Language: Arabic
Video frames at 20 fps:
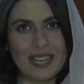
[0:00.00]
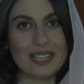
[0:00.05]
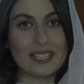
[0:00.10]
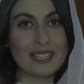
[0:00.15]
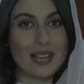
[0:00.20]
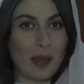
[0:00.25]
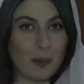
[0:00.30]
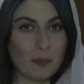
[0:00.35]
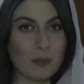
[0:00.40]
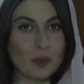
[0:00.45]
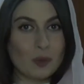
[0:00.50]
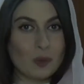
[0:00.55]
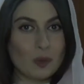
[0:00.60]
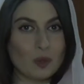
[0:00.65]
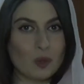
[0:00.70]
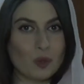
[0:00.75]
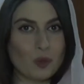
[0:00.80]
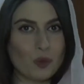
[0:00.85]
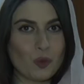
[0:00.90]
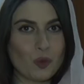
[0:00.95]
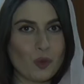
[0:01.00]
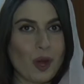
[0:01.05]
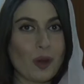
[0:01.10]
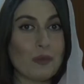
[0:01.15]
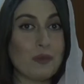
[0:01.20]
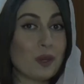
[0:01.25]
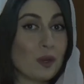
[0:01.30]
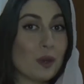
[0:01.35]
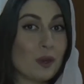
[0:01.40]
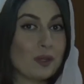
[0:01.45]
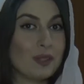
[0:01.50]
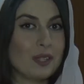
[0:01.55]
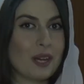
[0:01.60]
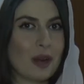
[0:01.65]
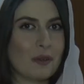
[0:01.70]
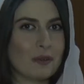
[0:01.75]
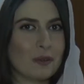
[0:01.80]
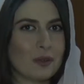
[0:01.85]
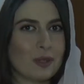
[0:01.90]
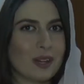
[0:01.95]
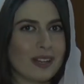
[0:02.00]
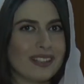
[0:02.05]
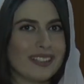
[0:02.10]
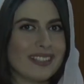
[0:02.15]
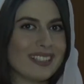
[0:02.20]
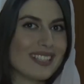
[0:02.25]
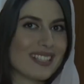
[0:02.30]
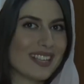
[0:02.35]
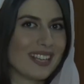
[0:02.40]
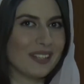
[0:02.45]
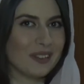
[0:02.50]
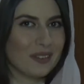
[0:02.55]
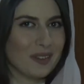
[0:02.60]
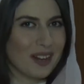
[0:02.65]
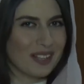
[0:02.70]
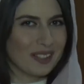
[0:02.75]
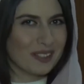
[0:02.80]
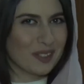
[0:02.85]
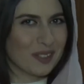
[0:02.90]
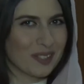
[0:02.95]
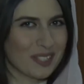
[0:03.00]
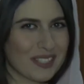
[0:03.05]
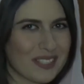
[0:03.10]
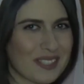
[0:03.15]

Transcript: إذا حبيتوا تشوفوها فيكم ترافقونا يسعد أوقاتكم